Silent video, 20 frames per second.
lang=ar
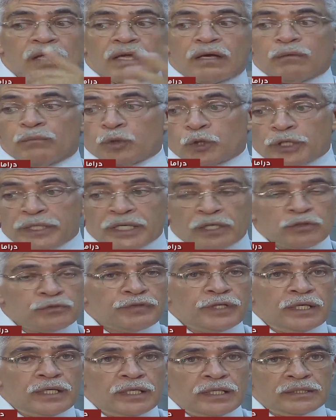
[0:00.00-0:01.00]
ممكن ياخد
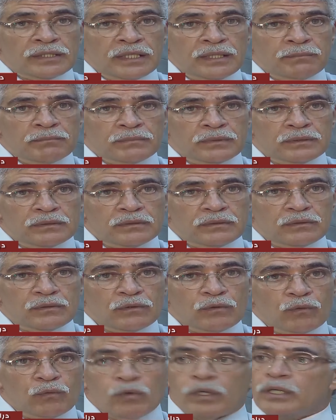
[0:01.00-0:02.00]
فيها اعدام
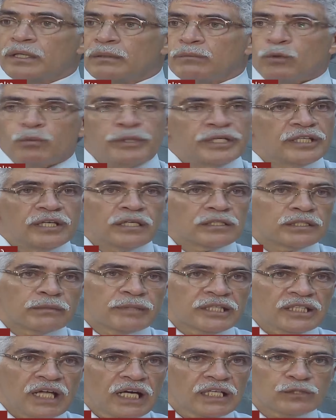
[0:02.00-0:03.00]
وممكن يقضي
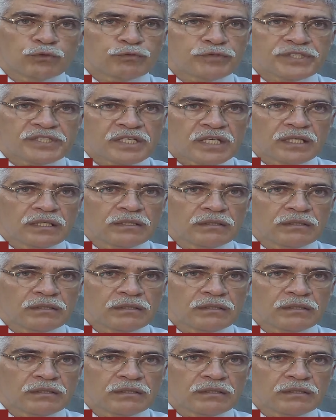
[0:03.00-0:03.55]
بقية حياته في السجن